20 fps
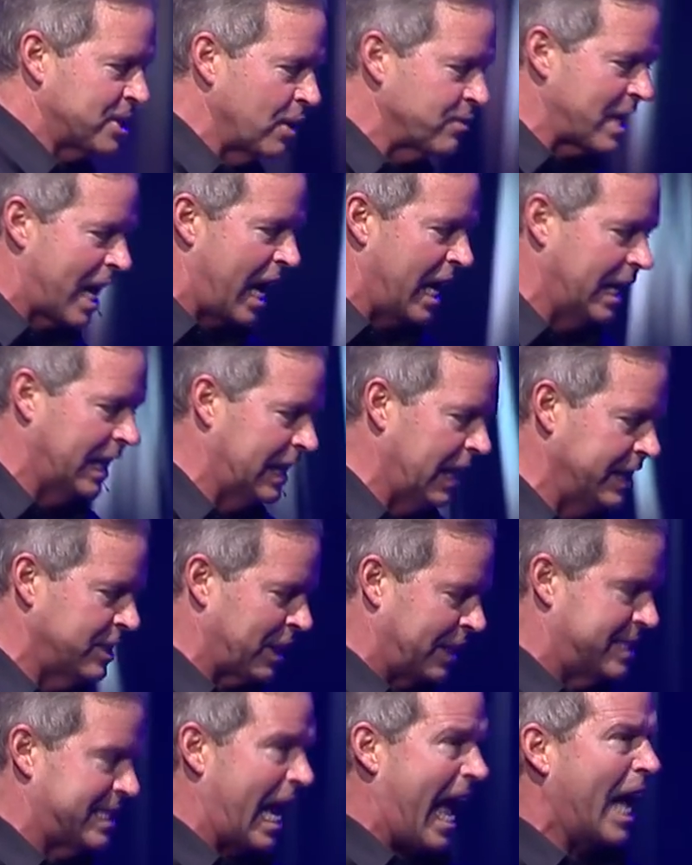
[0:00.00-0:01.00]
ça, vous allez à l'église?
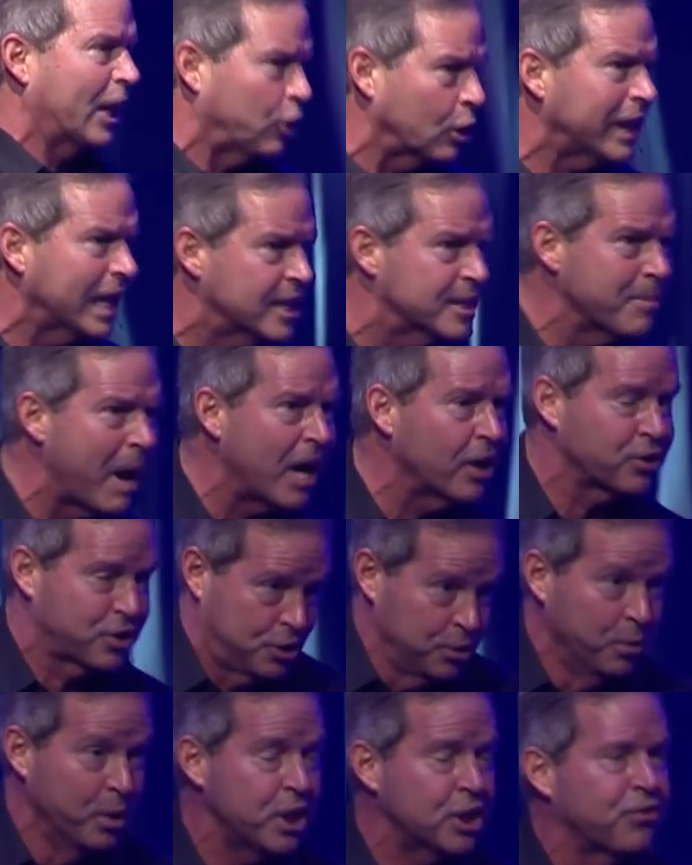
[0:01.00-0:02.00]
Il dit, à tous les dimanches. Je
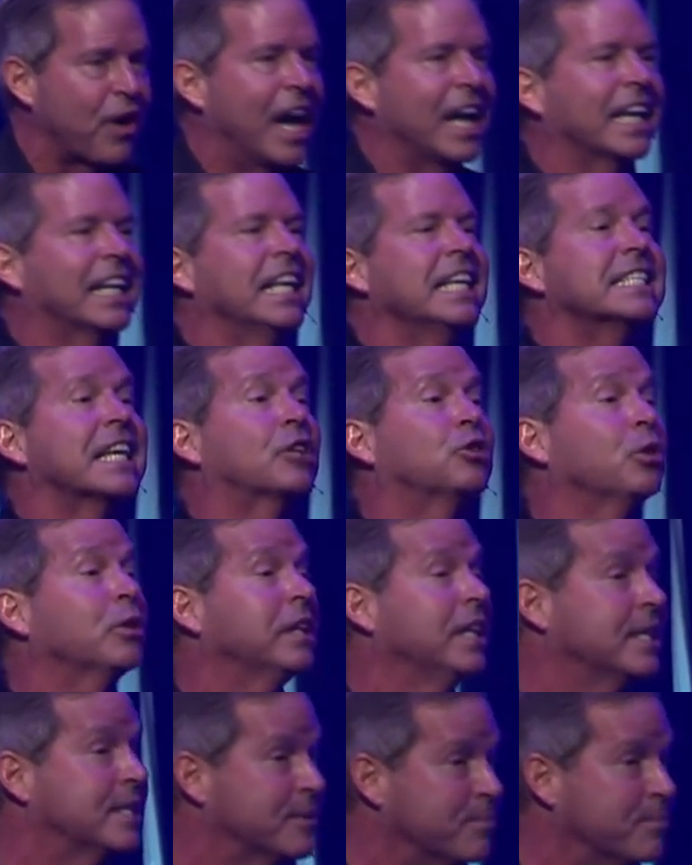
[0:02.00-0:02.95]
dis, oui, je vais à l'église à tous les